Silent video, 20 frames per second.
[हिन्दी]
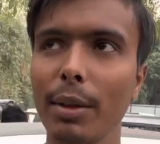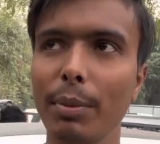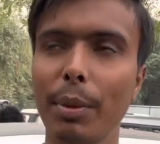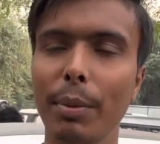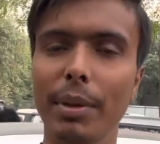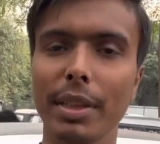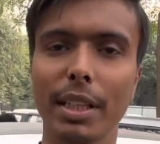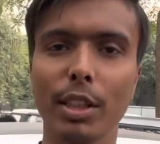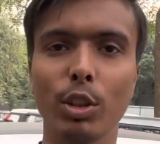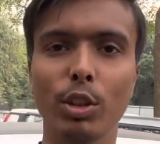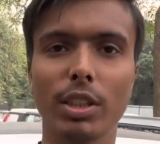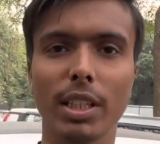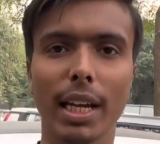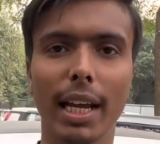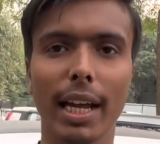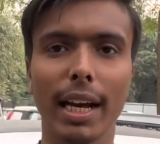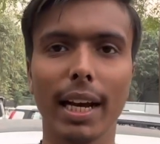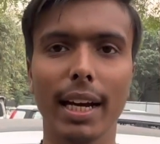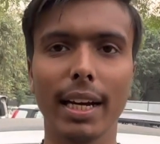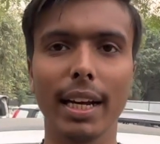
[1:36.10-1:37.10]
भी बंदा जो
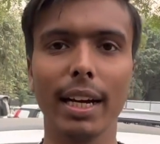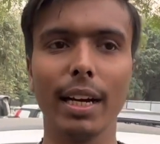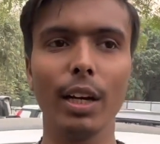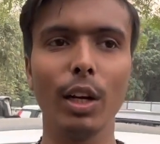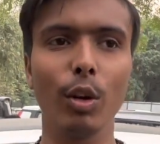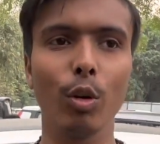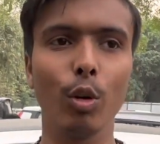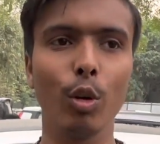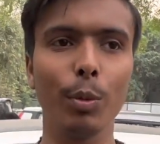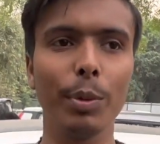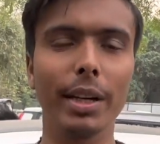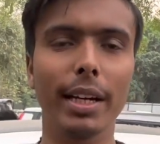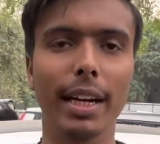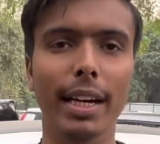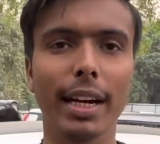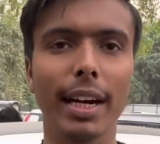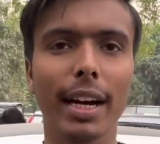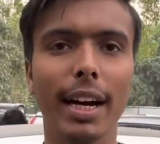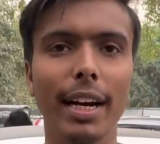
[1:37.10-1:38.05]
चलाएगा ना वो भी कहेगा